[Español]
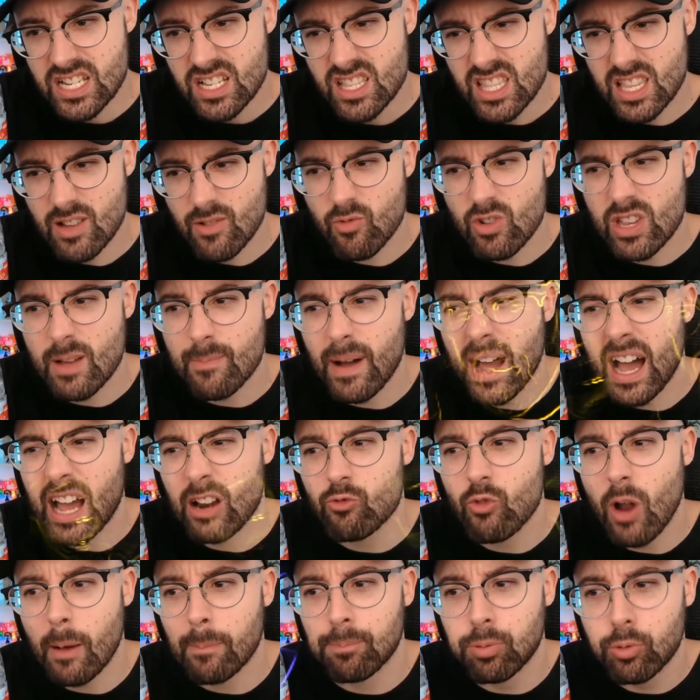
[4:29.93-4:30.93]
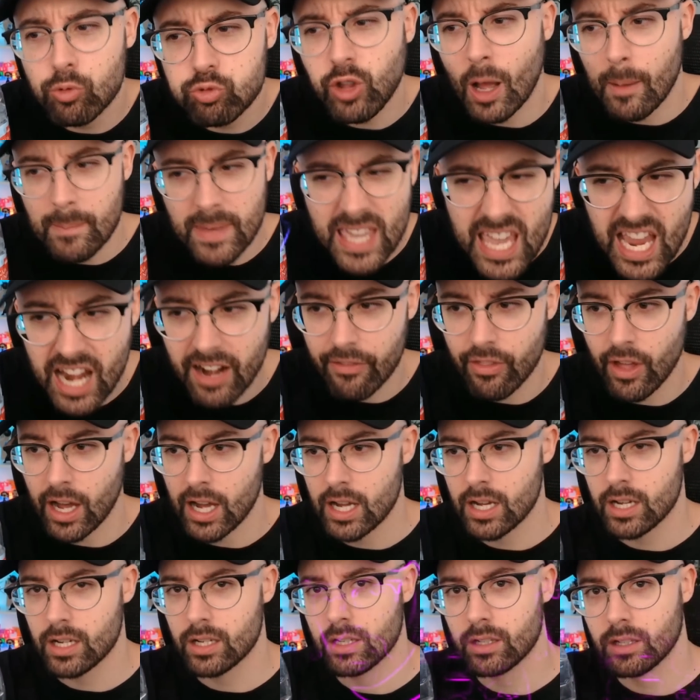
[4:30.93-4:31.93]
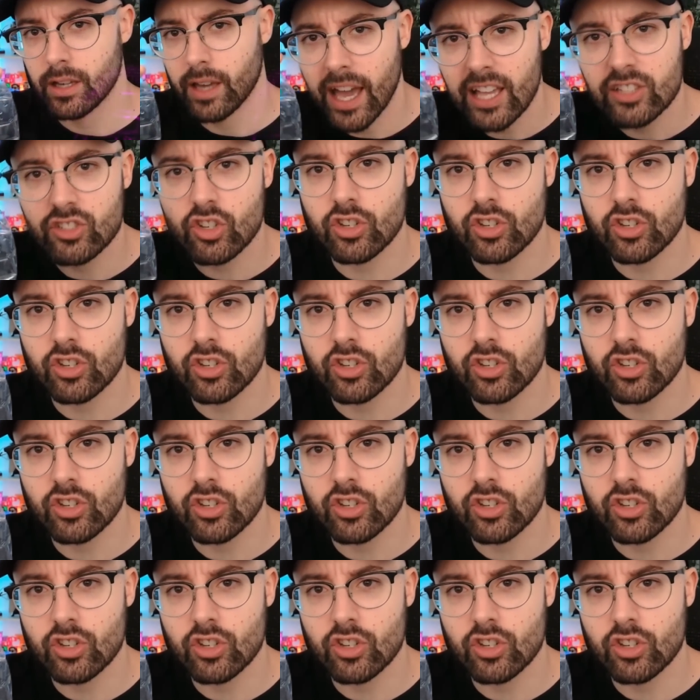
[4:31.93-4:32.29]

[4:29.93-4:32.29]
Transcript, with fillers: te voy a pagar una mierda. Eso